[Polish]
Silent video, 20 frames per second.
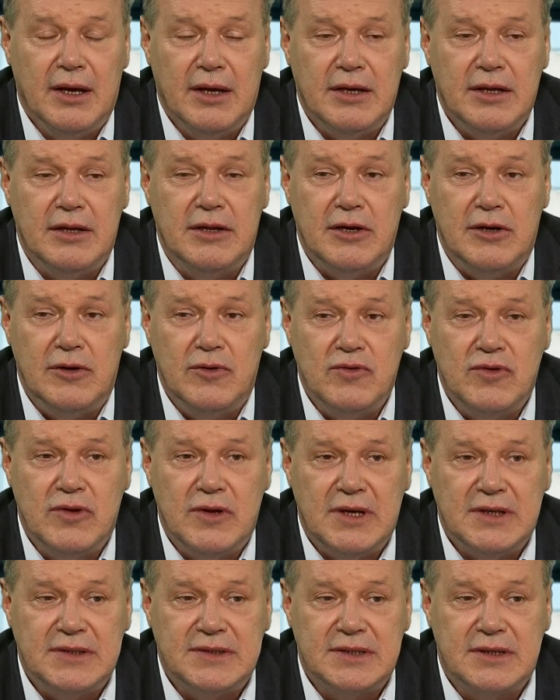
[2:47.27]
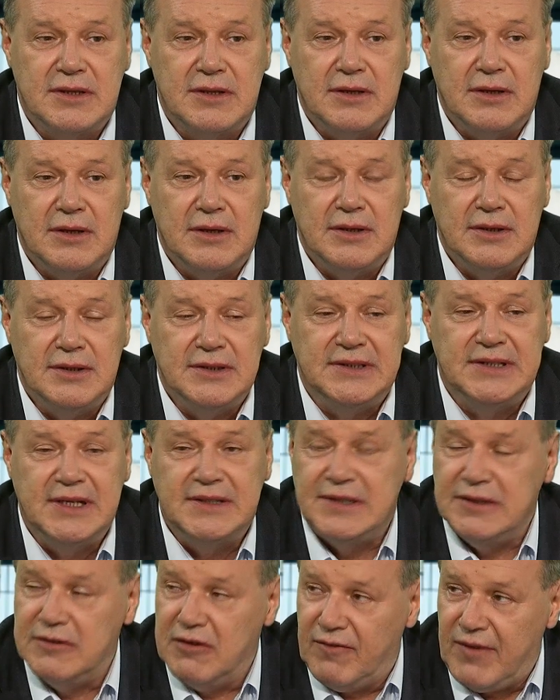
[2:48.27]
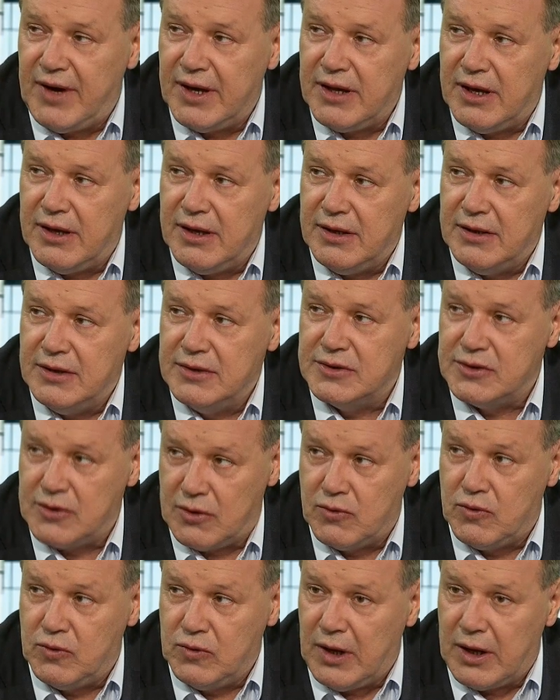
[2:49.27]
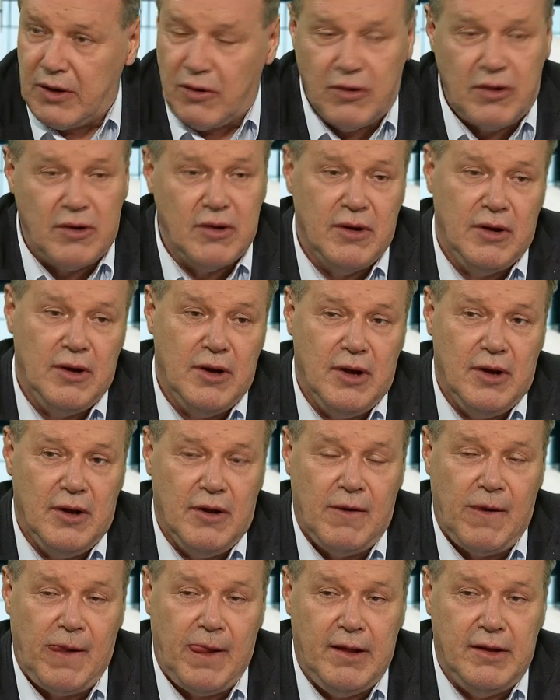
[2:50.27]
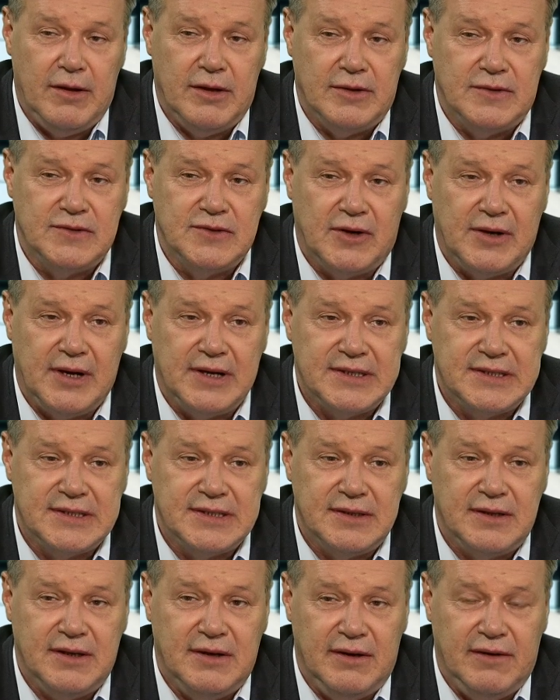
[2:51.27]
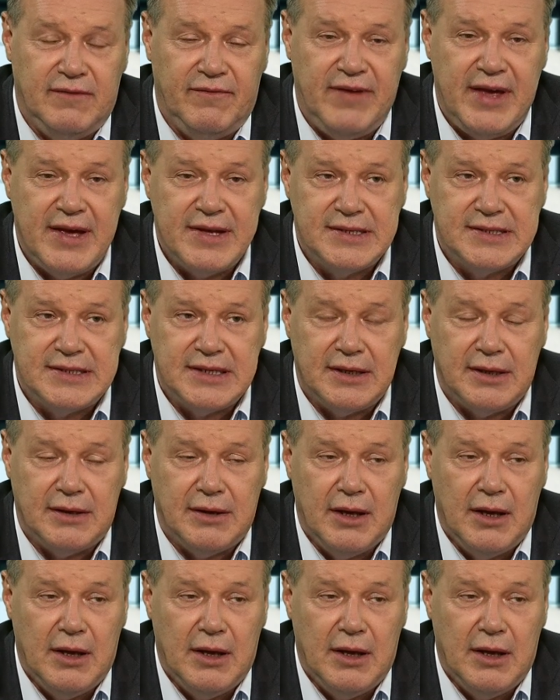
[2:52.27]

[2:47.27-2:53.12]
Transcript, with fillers: i tych ludzi jest zdecydowanie z roku na rok e, coraz e, więcej.